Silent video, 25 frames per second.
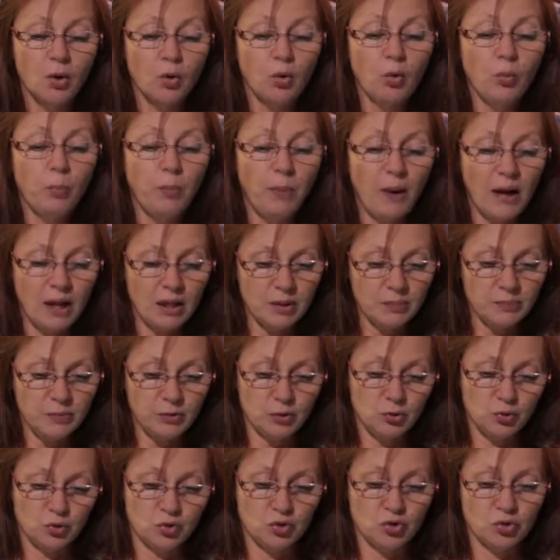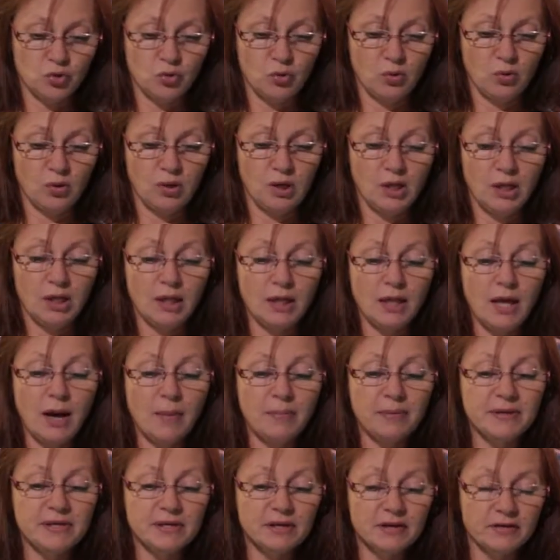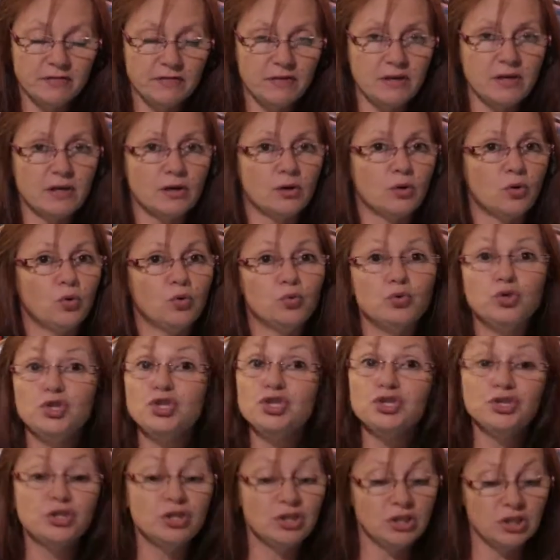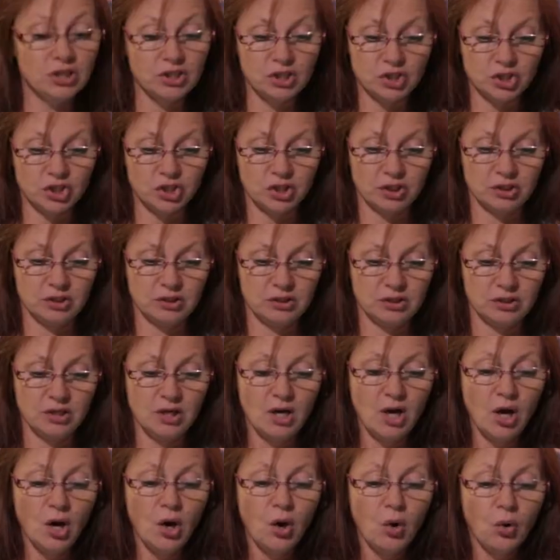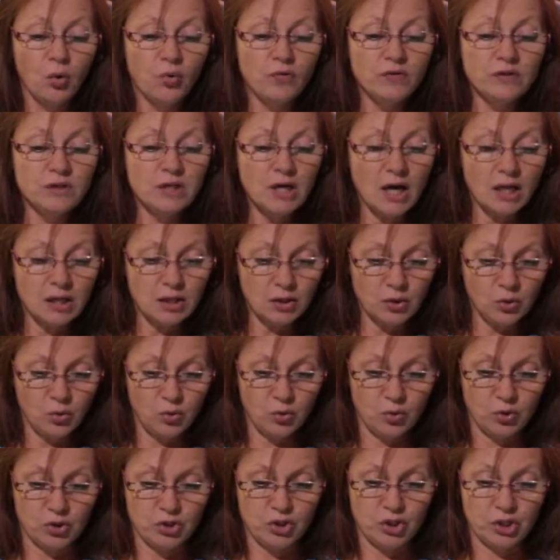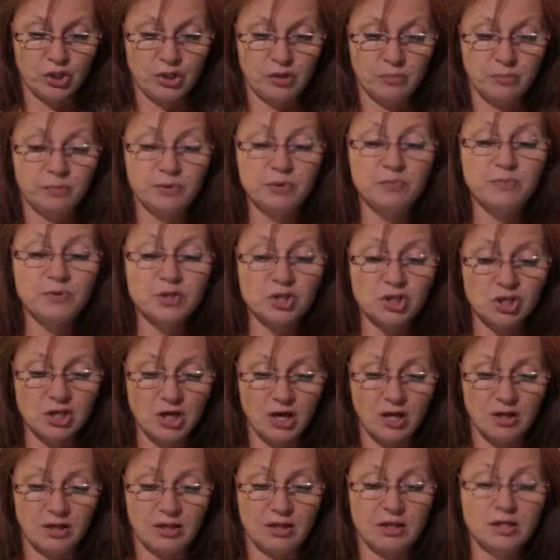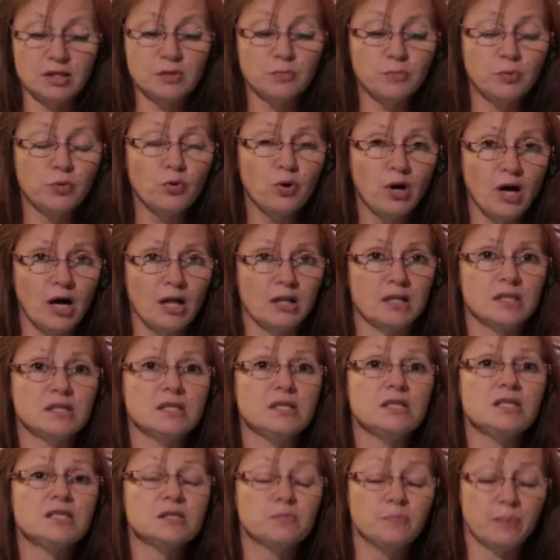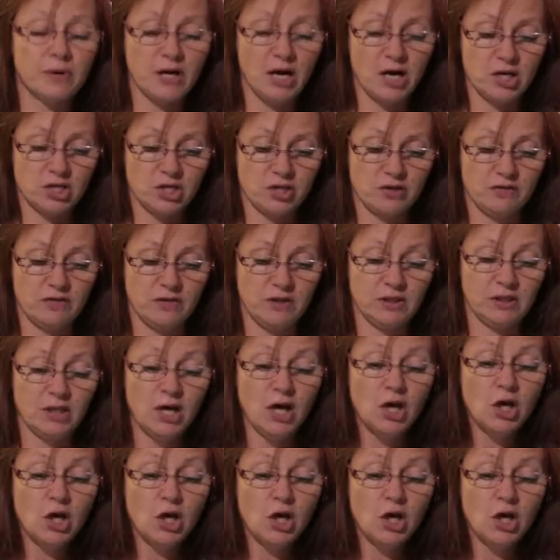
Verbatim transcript: Упал петушок, лапки кверху, не дышит. Увидала курочка, подбежала, испугалась и спрашивает,